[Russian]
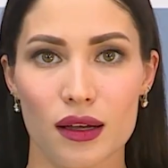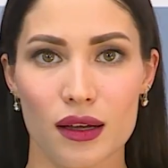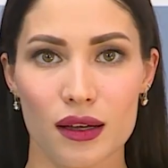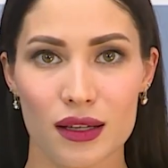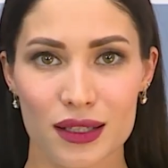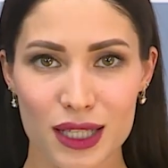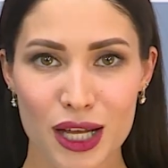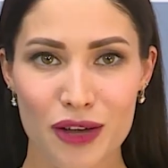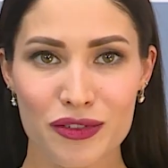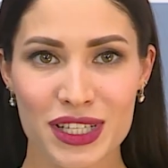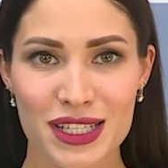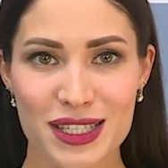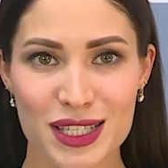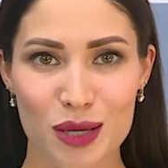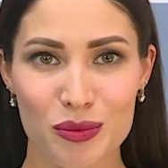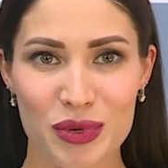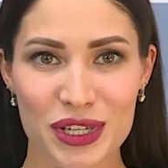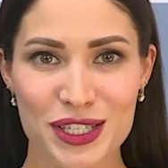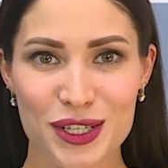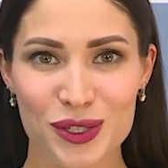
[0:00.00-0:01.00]
Главные
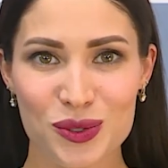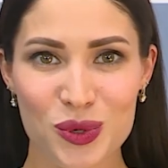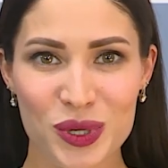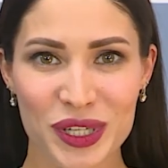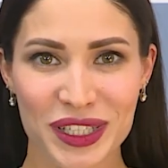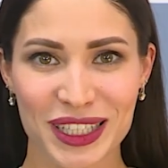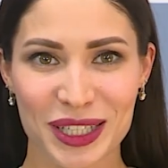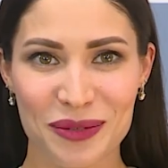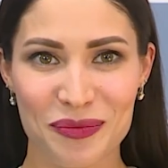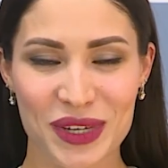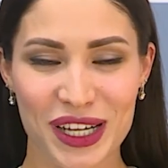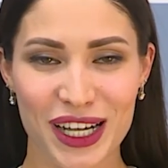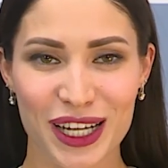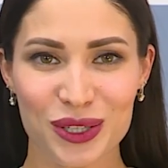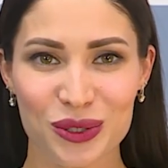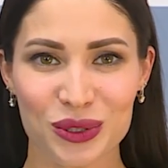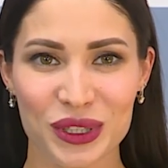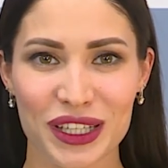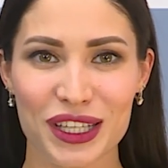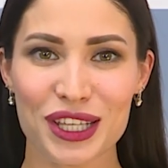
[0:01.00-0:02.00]
события города,
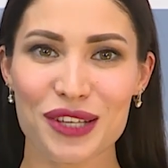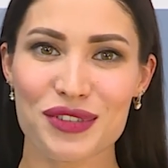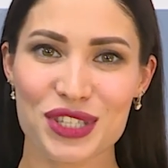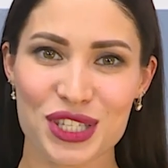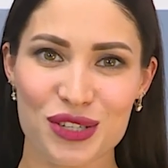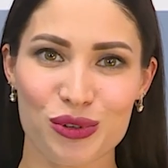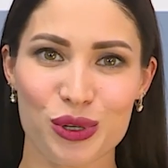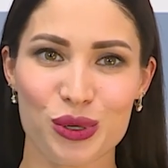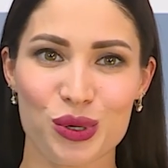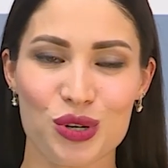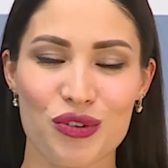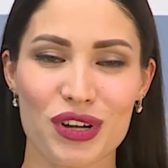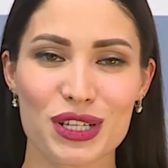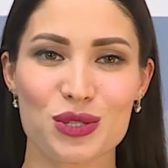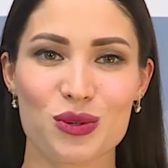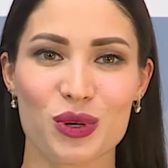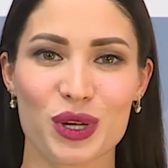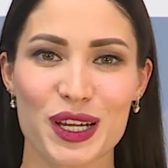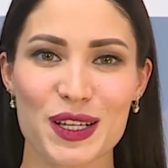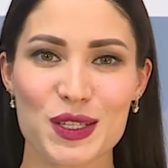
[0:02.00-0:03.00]
района и всего
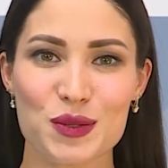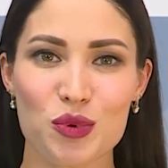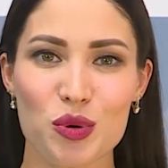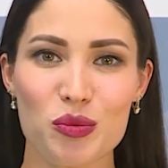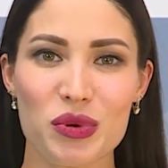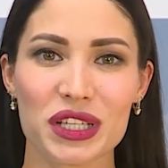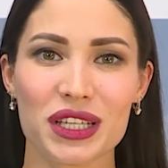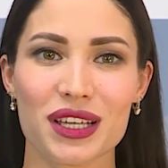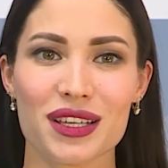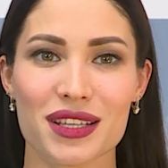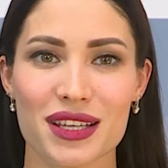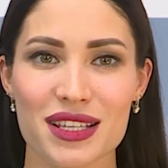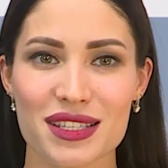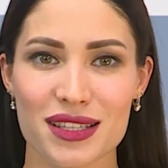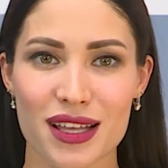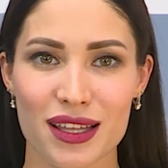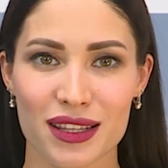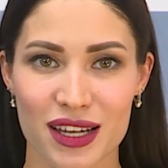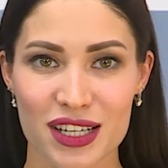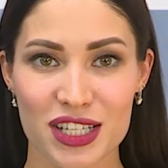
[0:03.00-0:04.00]
Юго-Востока Республики есть
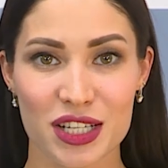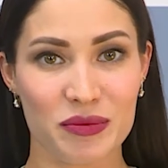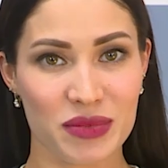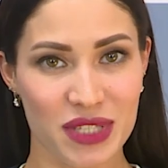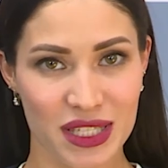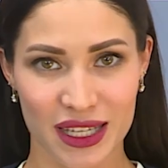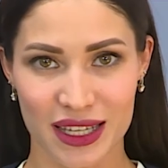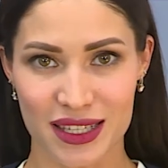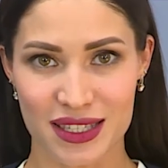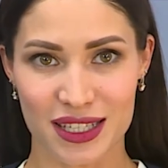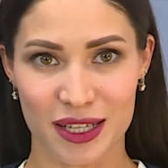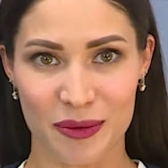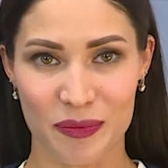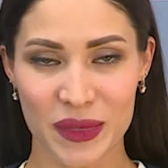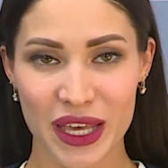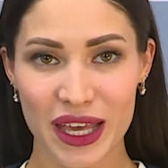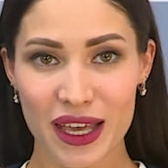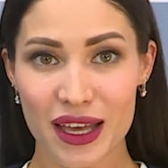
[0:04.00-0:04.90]
на нашем сайте.